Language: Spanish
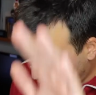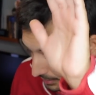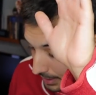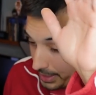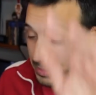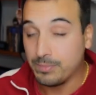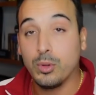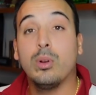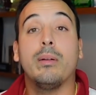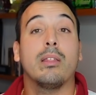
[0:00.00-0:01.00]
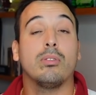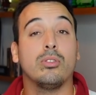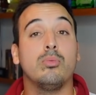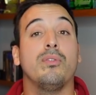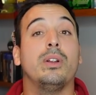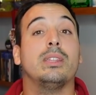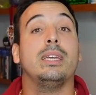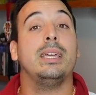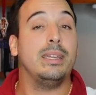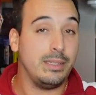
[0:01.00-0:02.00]
Vale, un abrazo a todos muy fuerte
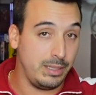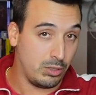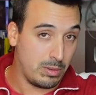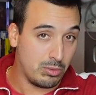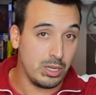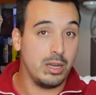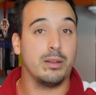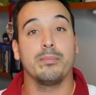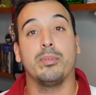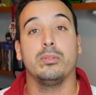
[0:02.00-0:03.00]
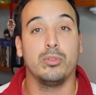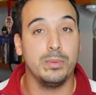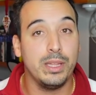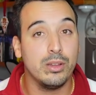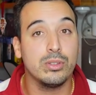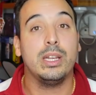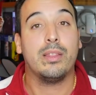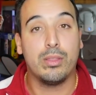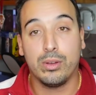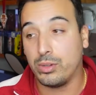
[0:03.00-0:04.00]
y nos vemos en próximos vídeos,
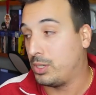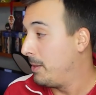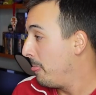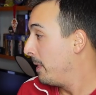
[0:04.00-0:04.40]
directos